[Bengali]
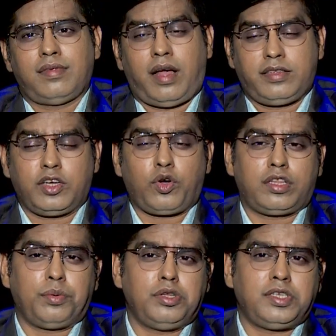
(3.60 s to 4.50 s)
আজকে
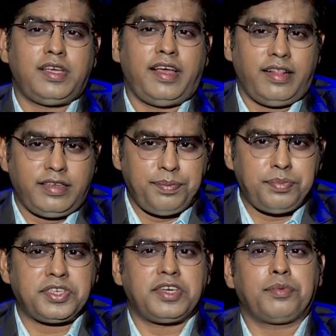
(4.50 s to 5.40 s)
কথা বলছি হেলথ
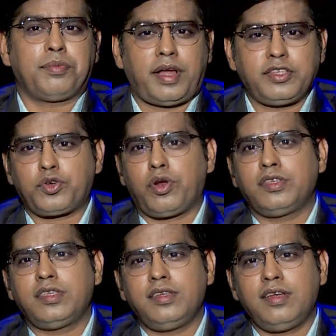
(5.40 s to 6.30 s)
ডিপ্রেশন এবং
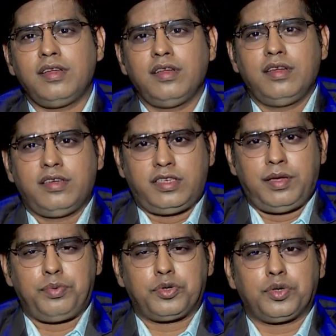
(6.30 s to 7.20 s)
মাইন্ডস্ট্রোলজি নিয়ে সেই
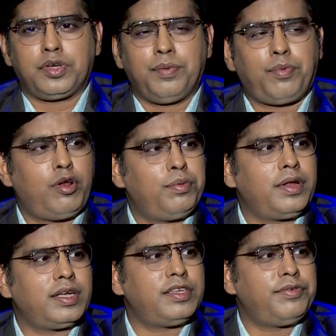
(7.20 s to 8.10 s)
প্রসঙ্গে পল্লবীর
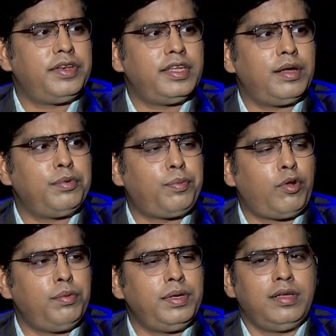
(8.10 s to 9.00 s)
কাছে ফিরে যাব
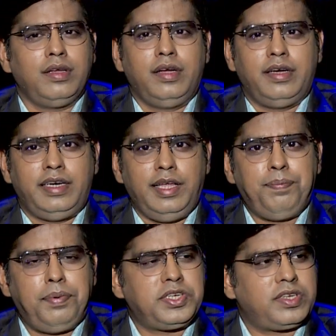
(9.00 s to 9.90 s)
পল্লবী
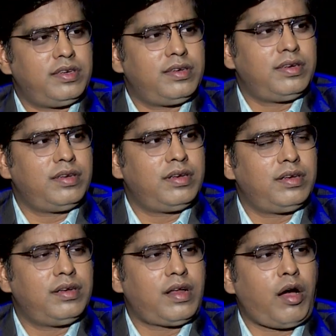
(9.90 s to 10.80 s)
ডিপ্রেশন
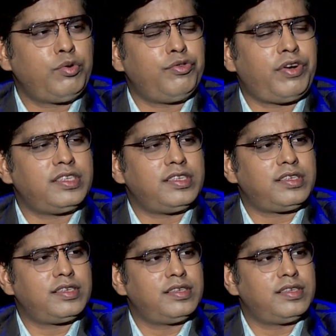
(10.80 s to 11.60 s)
হাউ টু ফাইট ইট